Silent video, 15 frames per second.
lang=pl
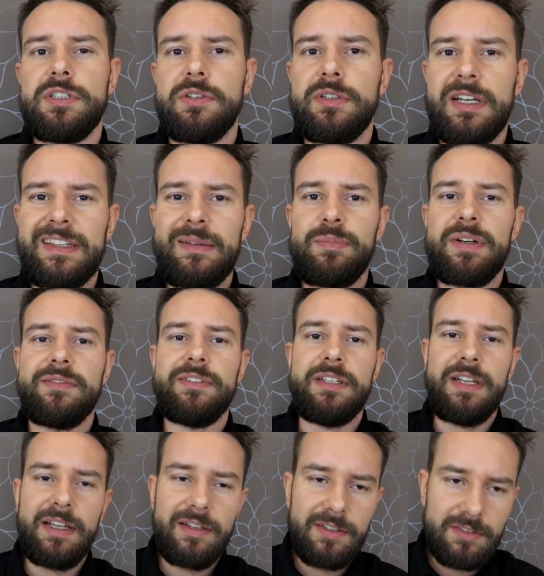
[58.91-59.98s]
czego tak naprawdę
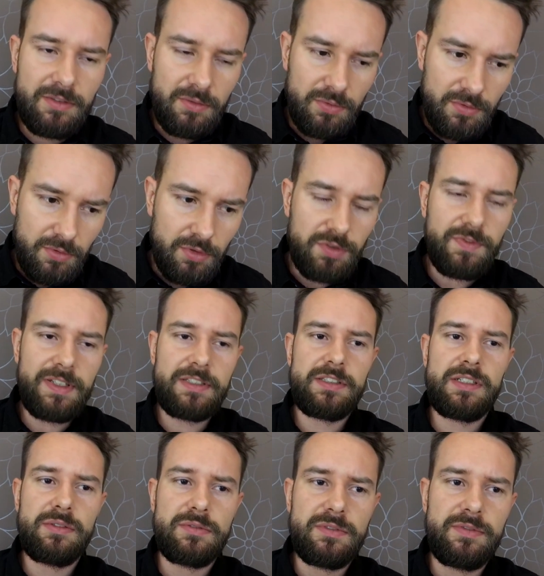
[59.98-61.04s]
nie chcą,
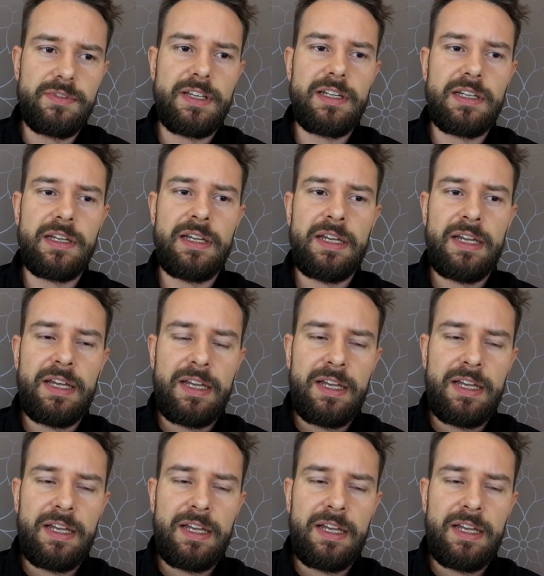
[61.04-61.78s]
doświadczając wiele,